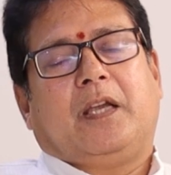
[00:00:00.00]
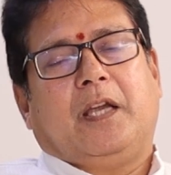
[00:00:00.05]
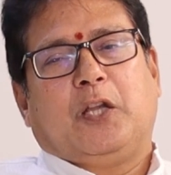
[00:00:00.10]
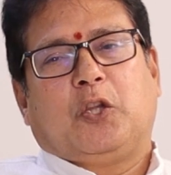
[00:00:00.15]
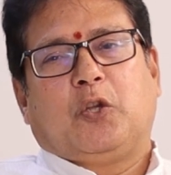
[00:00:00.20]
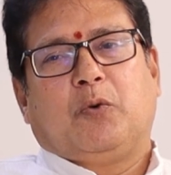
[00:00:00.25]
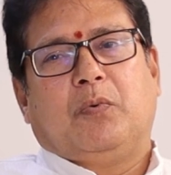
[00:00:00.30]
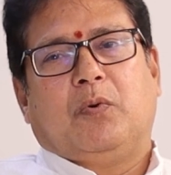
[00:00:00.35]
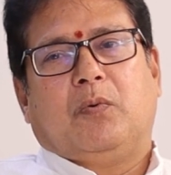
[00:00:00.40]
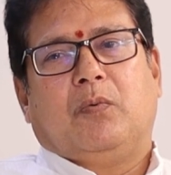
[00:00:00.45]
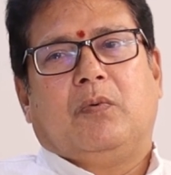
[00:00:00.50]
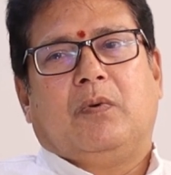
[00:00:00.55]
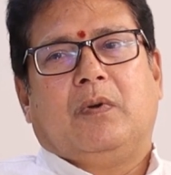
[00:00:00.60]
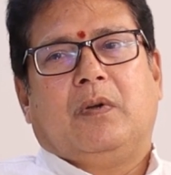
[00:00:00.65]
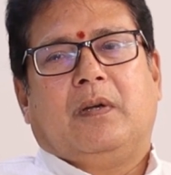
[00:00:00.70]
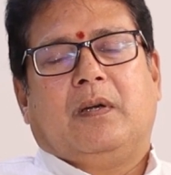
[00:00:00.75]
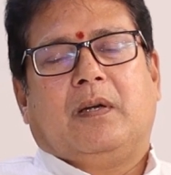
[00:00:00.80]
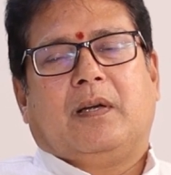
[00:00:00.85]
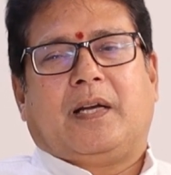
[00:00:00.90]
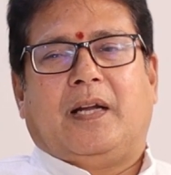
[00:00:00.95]
కేతువు
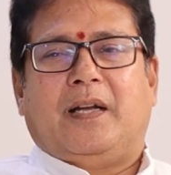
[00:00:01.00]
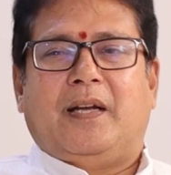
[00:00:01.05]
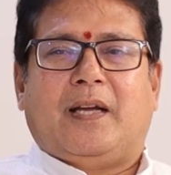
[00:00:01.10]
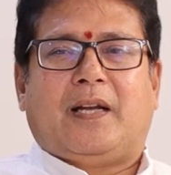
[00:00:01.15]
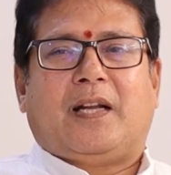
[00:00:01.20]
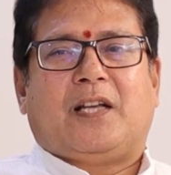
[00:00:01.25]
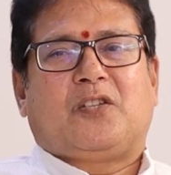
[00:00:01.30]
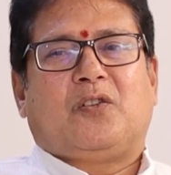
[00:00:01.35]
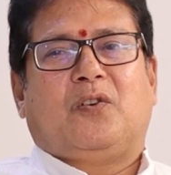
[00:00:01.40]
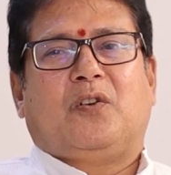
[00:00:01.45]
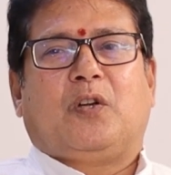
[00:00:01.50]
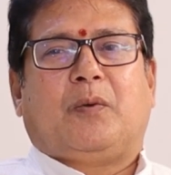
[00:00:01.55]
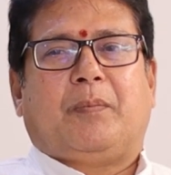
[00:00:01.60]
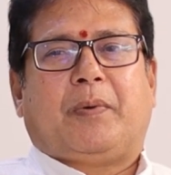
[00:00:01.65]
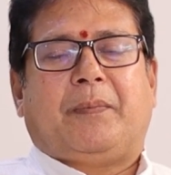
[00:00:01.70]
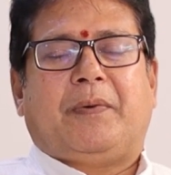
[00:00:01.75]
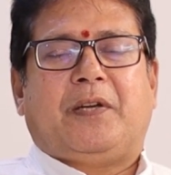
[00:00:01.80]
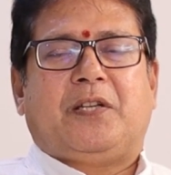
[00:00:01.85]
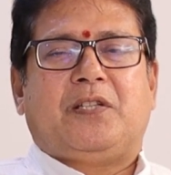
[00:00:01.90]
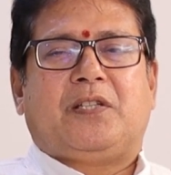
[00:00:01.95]
కన్యారాశిలోనికి
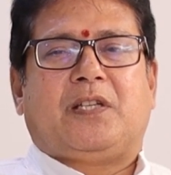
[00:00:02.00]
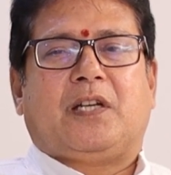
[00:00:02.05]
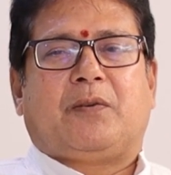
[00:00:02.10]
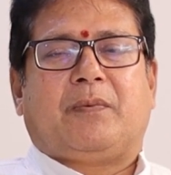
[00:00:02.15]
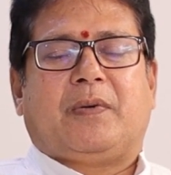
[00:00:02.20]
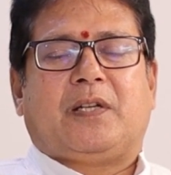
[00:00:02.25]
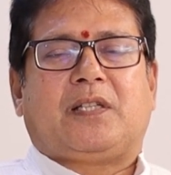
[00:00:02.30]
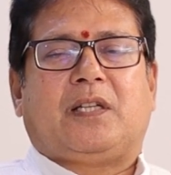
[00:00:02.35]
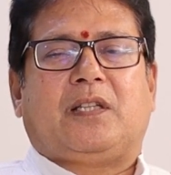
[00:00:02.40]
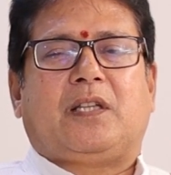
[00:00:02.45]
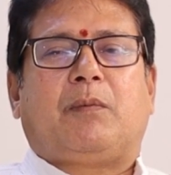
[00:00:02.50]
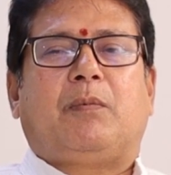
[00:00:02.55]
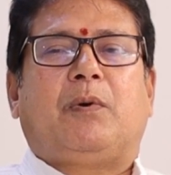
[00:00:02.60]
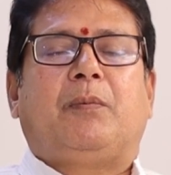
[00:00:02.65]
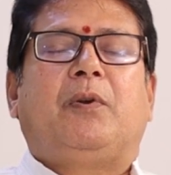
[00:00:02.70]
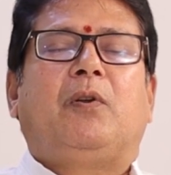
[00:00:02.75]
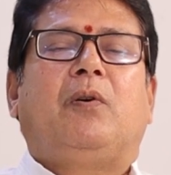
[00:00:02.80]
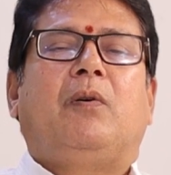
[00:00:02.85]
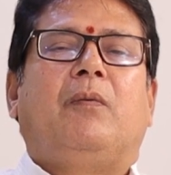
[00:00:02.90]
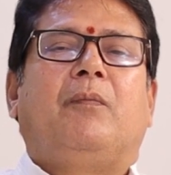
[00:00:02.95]
ప్రవేశించేటువంటి
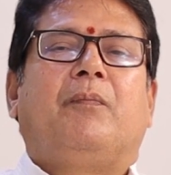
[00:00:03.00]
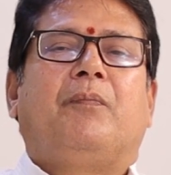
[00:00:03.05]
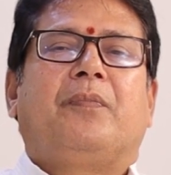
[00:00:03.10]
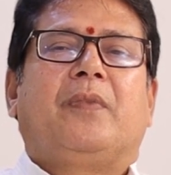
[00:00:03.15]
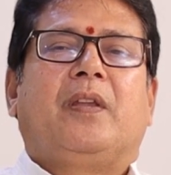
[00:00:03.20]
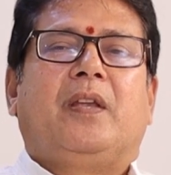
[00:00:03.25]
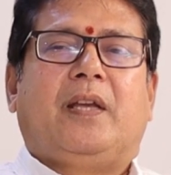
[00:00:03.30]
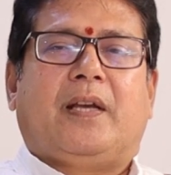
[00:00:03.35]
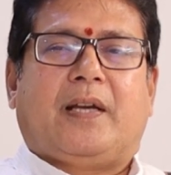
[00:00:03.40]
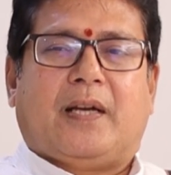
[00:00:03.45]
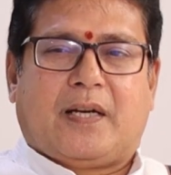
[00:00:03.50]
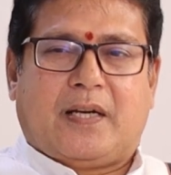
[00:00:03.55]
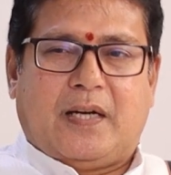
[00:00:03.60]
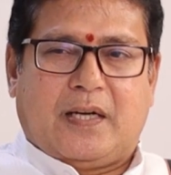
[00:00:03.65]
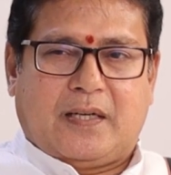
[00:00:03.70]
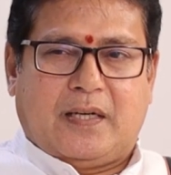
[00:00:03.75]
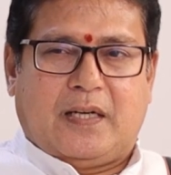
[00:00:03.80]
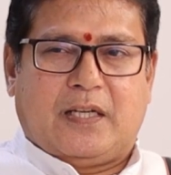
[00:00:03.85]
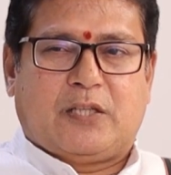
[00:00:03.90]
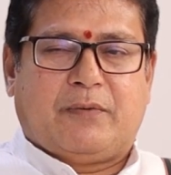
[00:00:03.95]
సందర్భంలో ఈ
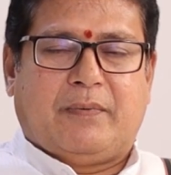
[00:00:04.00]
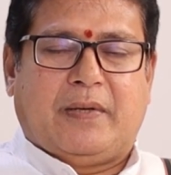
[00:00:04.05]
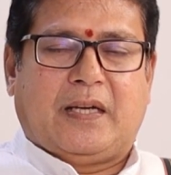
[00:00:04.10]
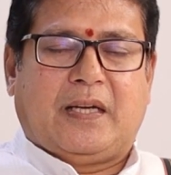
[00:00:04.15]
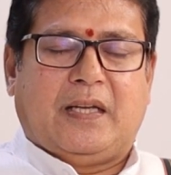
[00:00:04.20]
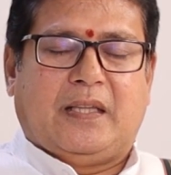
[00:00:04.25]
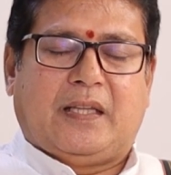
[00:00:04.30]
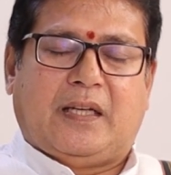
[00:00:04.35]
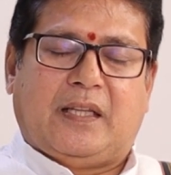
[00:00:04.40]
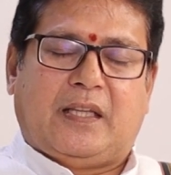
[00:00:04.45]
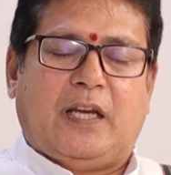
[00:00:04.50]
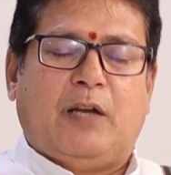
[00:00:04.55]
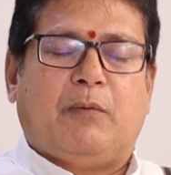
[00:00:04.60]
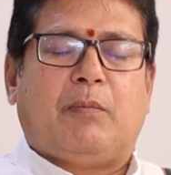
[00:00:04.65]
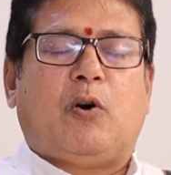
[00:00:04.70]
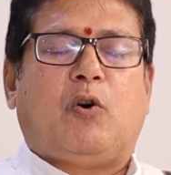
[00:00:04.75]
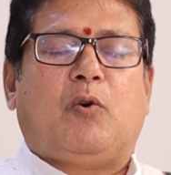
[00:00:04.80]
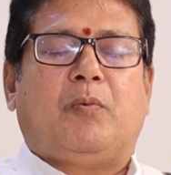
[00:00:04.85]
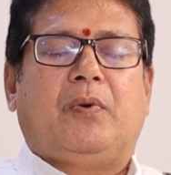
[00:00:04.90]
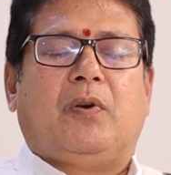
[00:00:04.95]
కర్కాటక రాశి వారికి తృతీయ
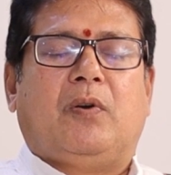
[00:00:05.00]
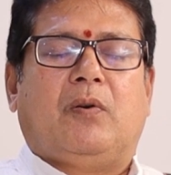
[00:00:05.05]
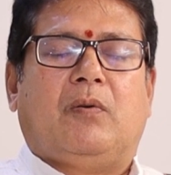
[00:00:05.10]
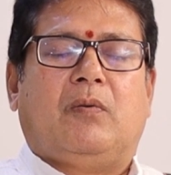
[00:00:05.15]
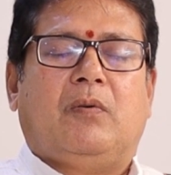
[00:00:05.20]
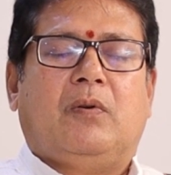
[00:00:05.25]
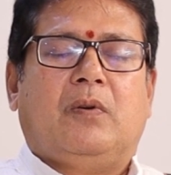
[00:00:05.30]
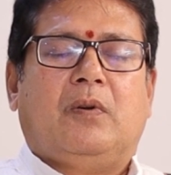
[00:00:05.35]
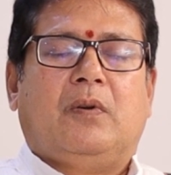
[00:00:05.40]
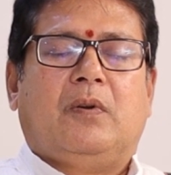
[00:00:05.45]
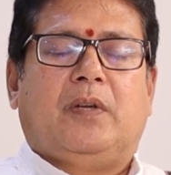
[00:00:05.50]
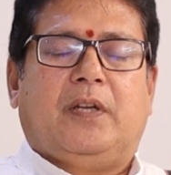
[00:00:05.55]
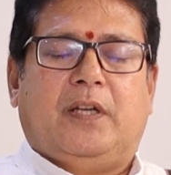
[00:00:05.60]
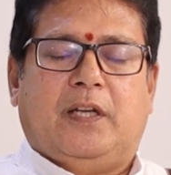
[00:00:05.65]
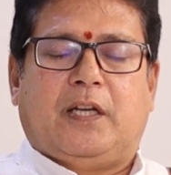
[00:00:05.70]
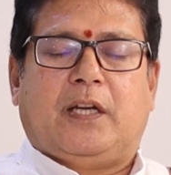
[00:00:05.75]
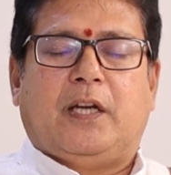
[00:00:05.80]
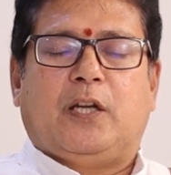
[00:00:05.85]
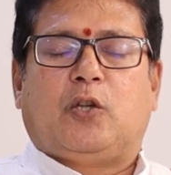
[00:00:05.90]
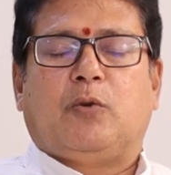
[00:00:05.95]
భావంలో
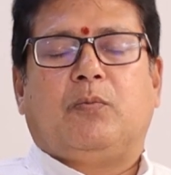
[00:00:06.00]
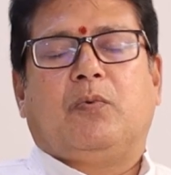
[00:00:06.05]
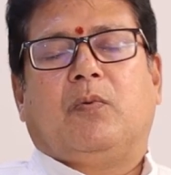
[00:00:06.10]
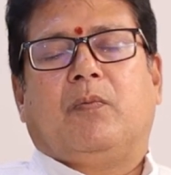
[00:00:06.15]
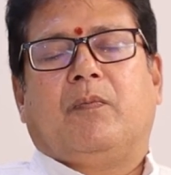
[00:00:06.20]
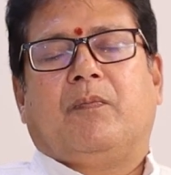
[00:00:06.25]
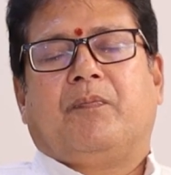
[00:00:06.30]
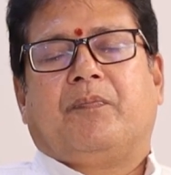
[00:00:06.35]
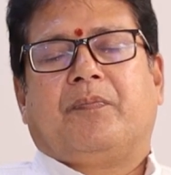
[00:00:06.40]
ఈ కేతువు